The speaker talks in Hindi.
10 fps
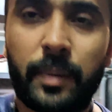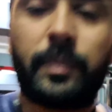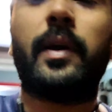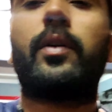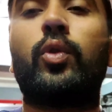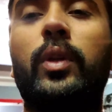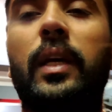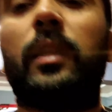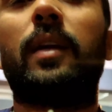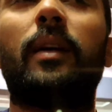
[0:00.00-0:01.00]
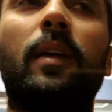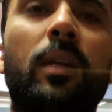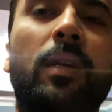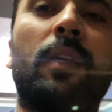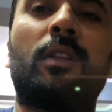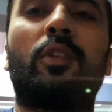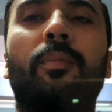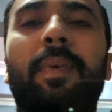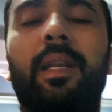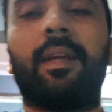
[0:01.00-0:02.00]
चैप्टर टू देखना है
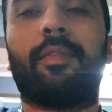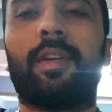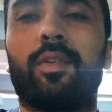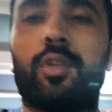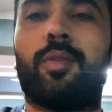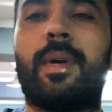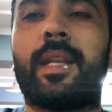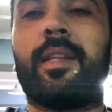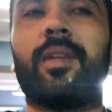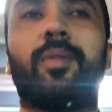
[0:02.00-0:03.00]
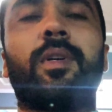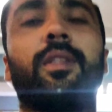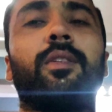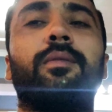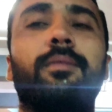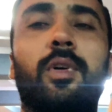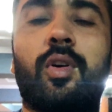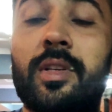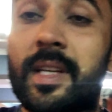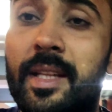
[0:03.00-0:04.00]
तो पहले वन को दोबारा देखूँगा तो
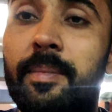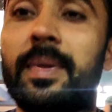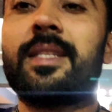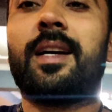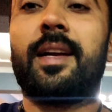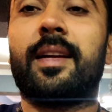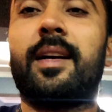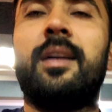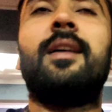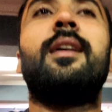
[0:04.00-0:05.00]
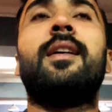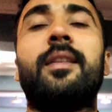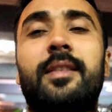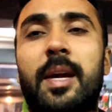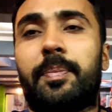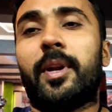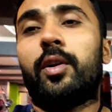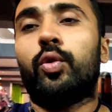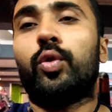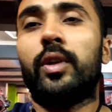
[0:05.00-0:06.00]
और ज़्यादा मज़ा आएगा
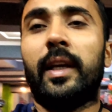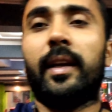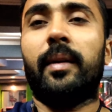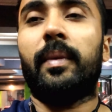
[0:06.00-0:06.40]
चैप्टर टू को देखने